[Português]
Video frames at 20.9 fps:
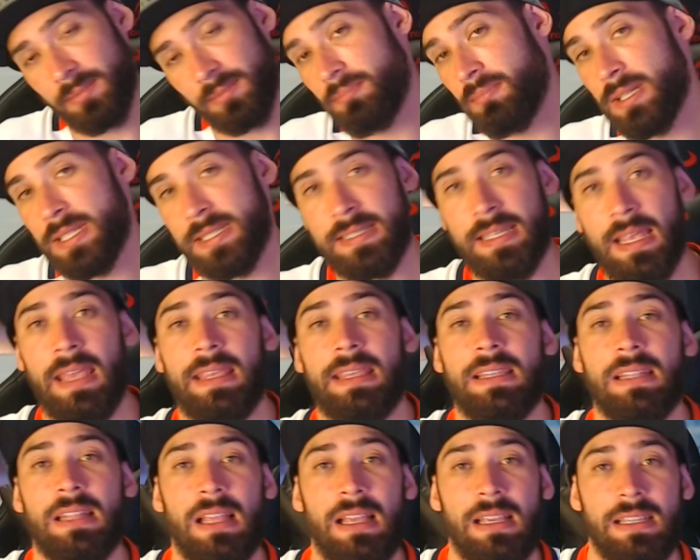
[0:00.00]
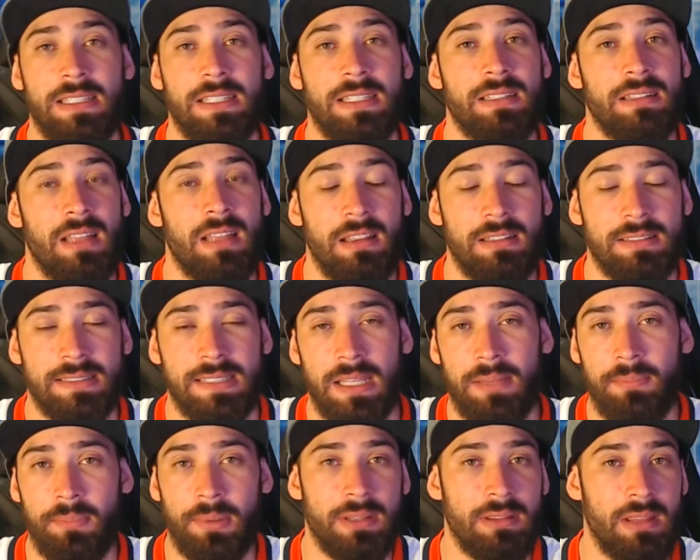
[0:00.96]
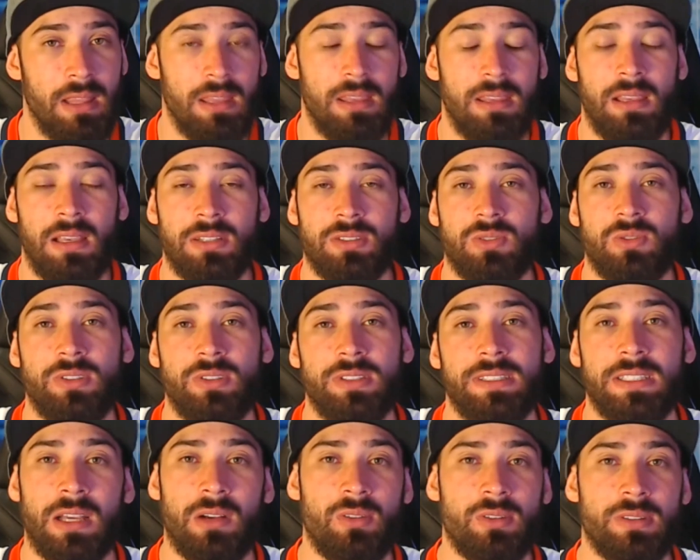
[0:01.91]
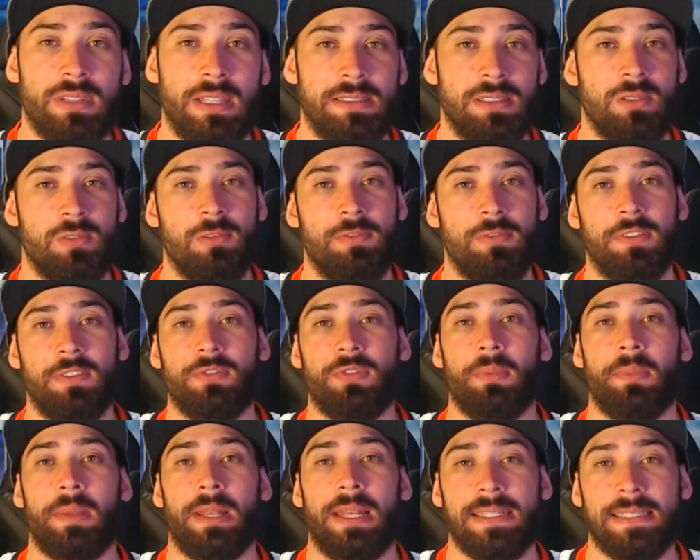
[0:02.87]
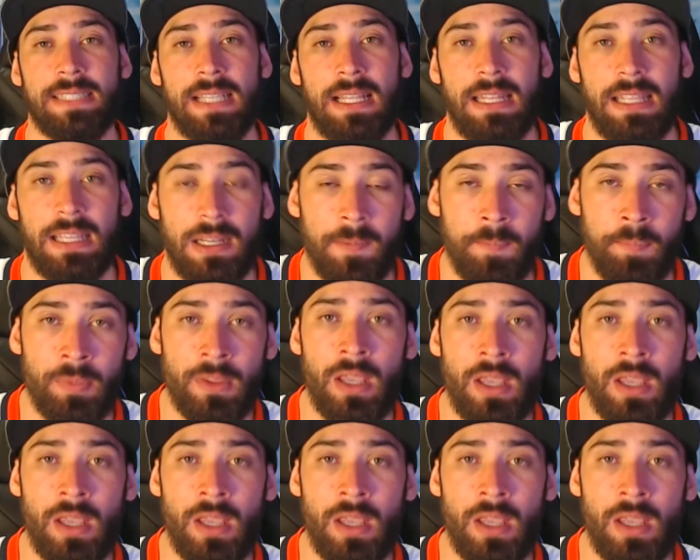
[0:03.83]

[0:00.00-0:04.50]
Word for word: me segue lá, que lá sempre tem as coisas que acontecem no FIFA, beleza, galera?